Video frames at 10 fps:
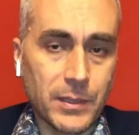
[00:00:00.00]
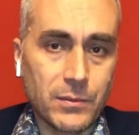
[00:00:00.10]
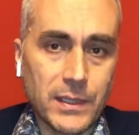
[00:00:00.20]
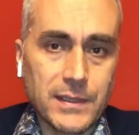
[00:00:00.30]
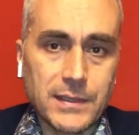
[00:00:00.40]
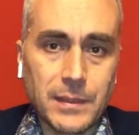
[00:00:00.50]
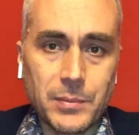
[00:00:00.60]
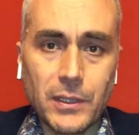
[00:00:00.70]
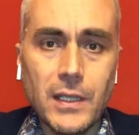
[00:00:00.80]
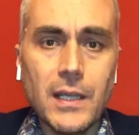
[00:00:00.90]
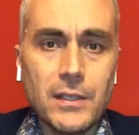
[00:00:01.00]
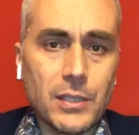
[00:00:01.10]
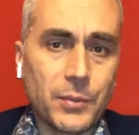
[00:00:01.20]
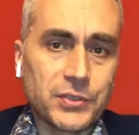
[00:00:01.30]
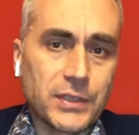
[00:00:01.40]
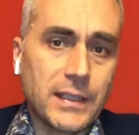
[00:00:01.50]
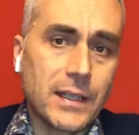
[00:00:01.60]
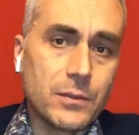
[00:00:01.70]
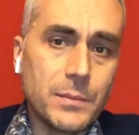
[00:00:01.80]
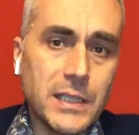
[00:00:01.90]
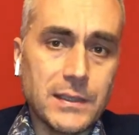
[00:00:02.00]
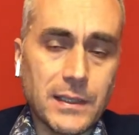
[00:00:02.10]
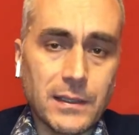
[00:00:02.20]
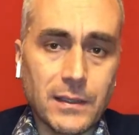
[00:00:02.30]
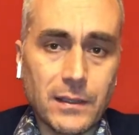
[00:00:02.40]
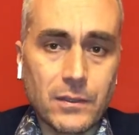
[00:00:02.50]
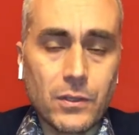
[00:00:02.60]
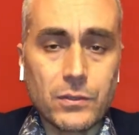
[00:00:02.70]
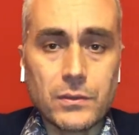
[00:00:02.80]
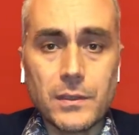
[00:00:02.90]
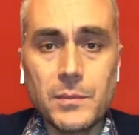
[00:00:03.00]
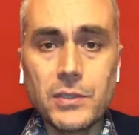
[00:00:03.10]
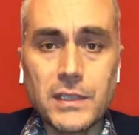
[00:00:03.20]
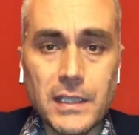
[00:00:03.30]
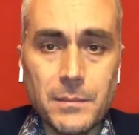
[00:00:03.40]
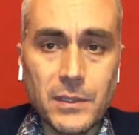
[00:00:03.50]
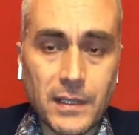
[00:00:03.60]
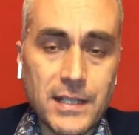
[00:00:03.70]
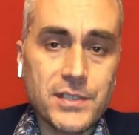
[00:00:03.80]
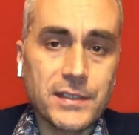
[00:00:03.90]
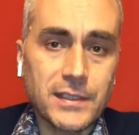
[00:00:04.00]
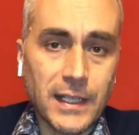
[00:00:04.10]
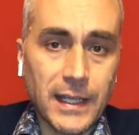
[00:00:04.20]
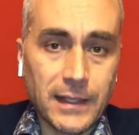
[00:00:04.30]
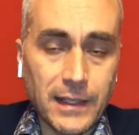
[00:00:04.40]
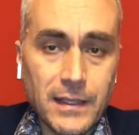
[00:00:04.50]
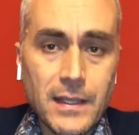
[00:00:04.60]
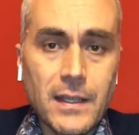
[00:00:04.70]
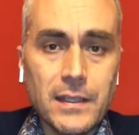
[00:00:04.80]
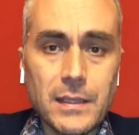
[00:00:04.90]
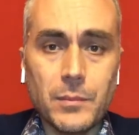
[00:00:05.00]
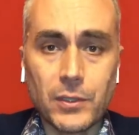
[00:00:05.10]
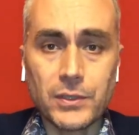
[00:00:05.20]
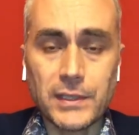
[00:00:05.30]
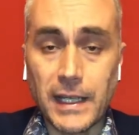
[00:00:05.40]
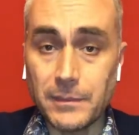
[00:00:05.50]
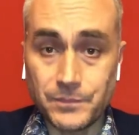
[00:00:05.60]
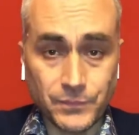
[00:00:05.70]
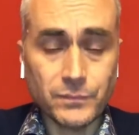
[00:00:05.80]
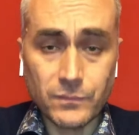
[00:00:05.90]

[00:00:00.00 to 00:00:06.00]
per cui ad esempio io posso tenere un meeting con il mio team, registrare in modo da